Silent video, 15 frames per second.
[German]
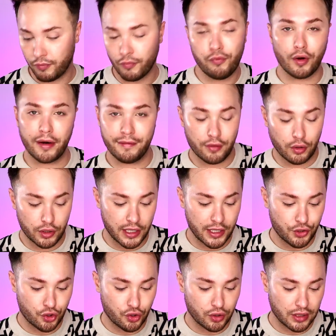vor der
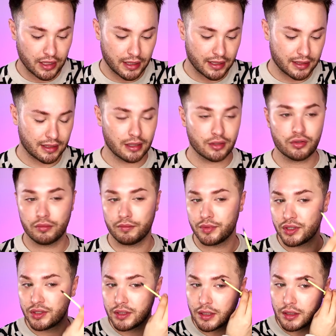Foundation und kann das dann so ein
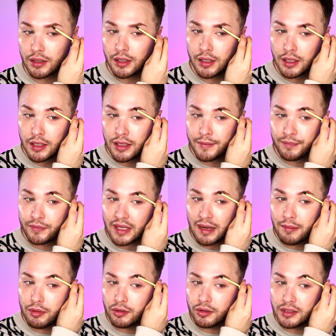bisschen
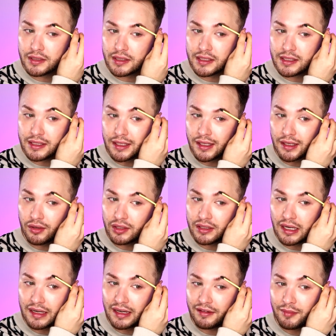ja, berücksichtigen und
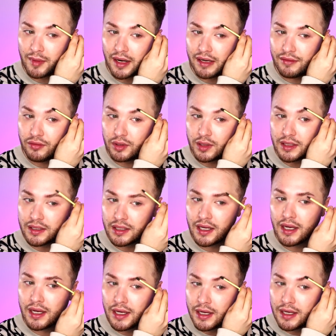dann darf man halt wirklich
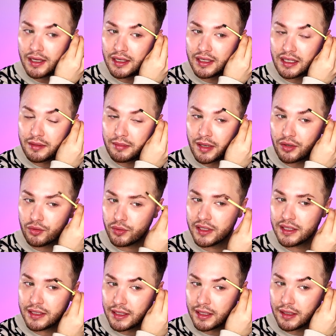nicht mehr
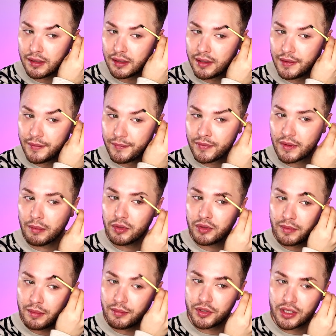durchgehen. Da
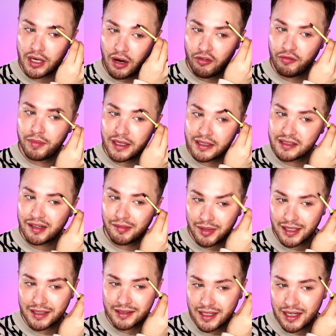muss man ein bisschen aufpassen, aber
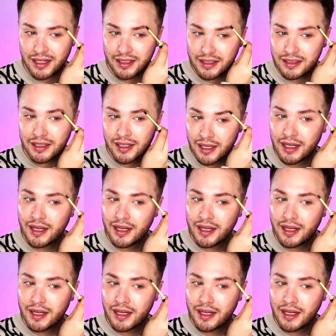ganz ehrlich,